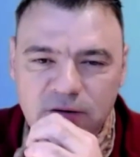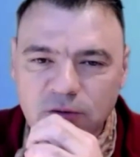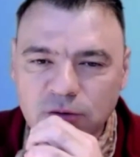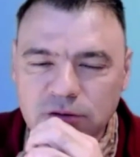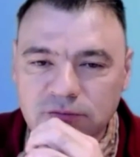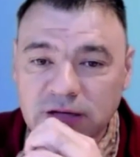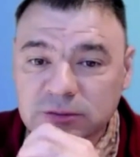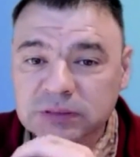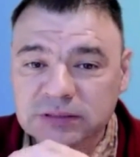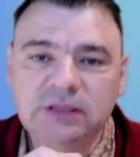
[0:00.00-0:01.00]
Und
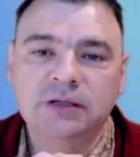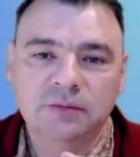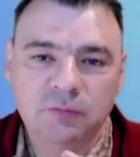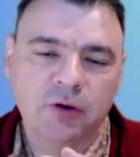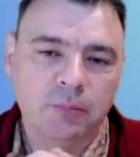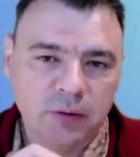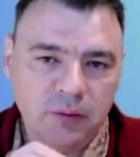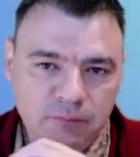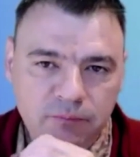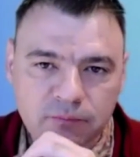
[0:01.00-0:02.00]
was passiert im
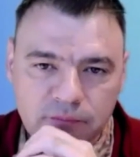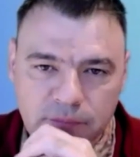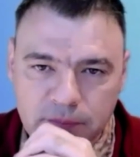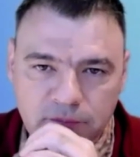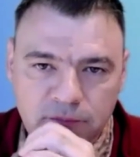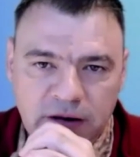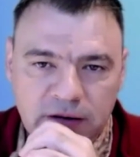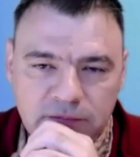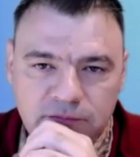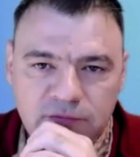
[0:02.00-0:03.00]
Körper,
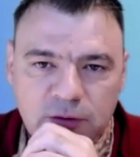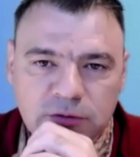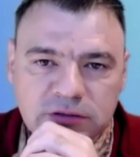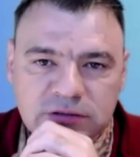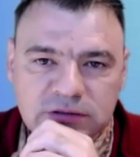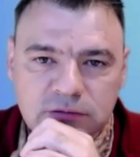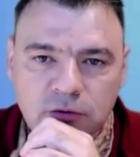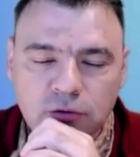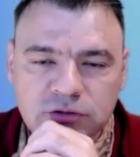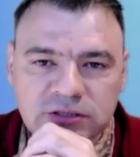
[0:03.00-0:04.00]
wenn wir mit
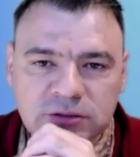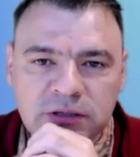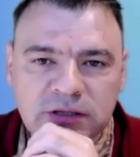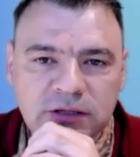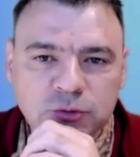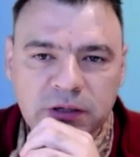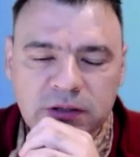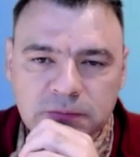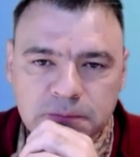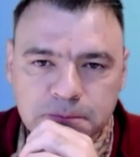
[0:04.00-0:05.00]
Hochsensibilität
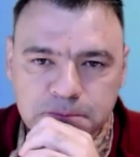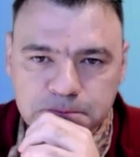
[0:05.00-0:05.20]
sprechen?